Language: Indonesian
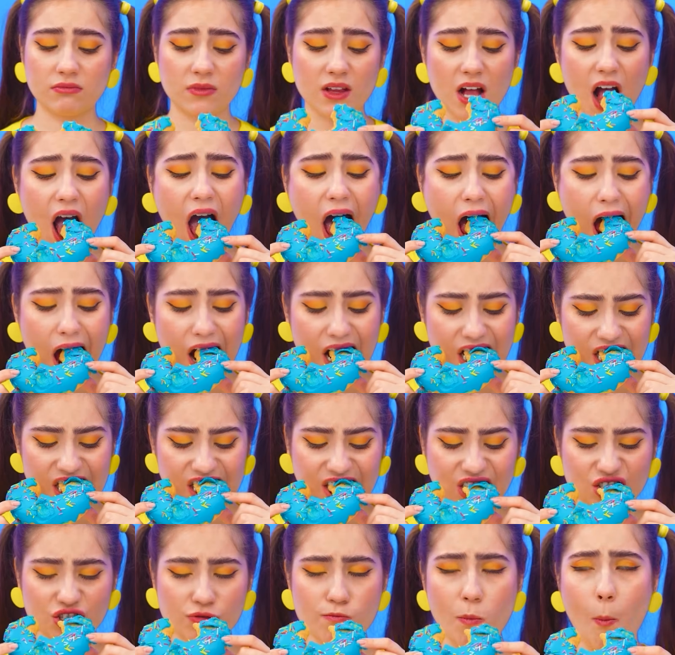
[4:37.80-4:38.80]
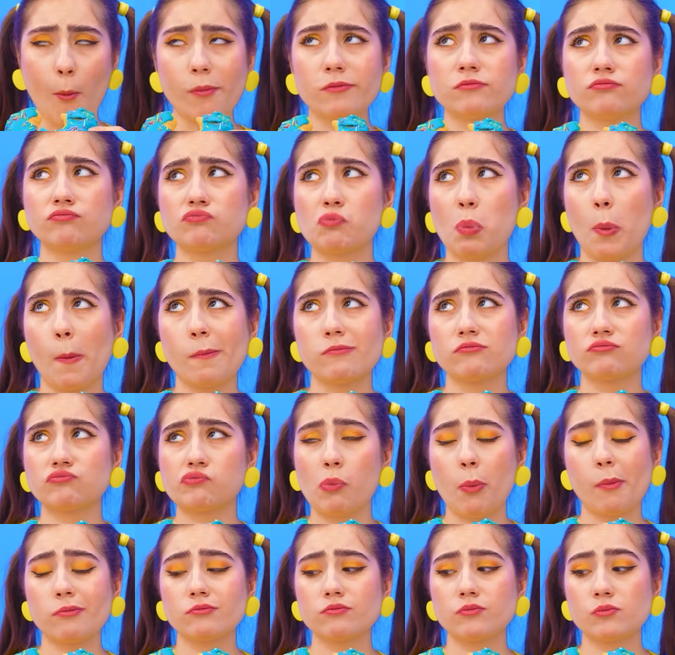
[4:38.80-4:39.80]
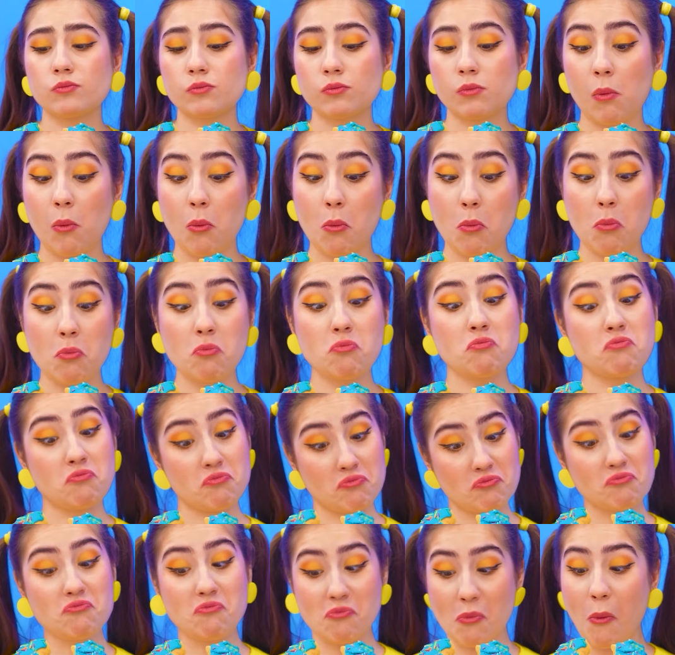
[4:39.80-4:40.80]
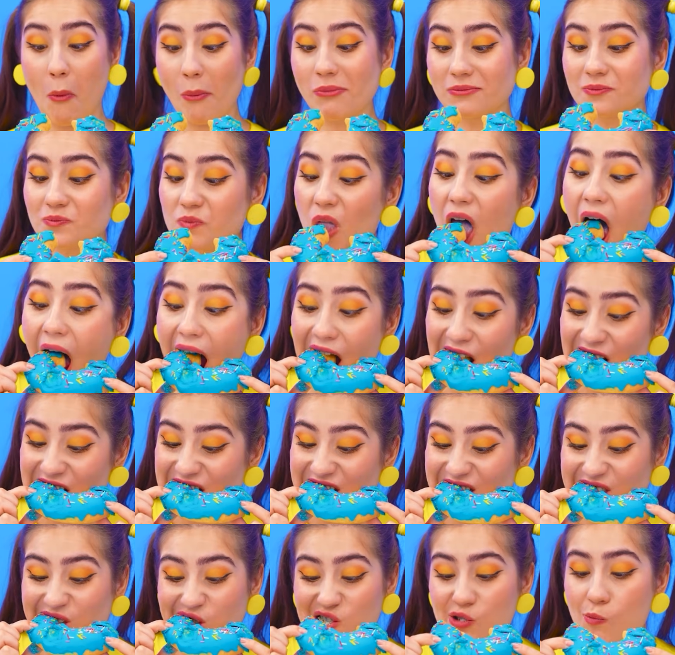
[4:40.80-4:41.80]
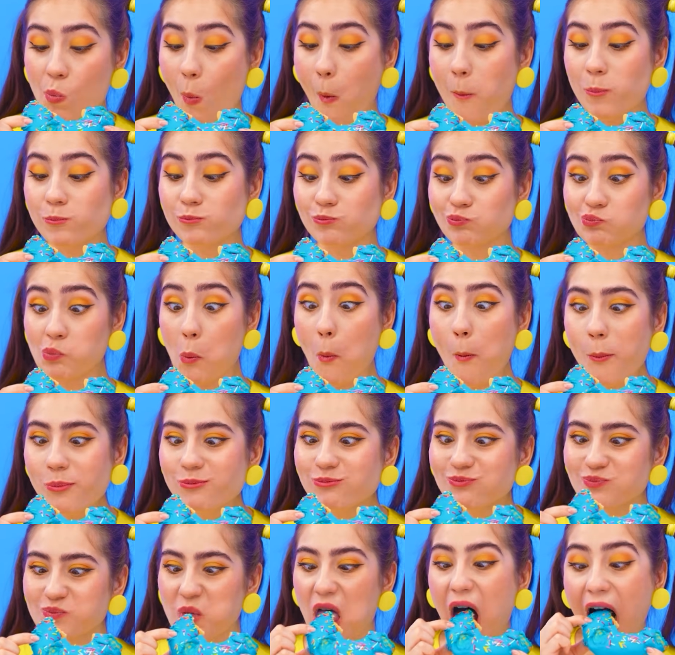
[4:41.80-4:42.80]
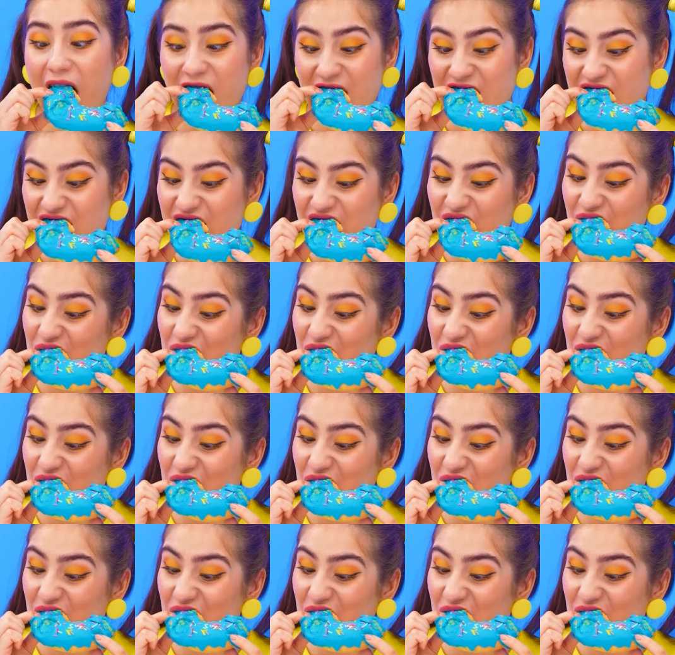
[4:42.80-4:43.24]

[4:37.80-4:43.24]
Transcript: Dari saranku, kalian jangan pernah memutar donat di atas jari. Atau temanmu akan mengambilnya darimu.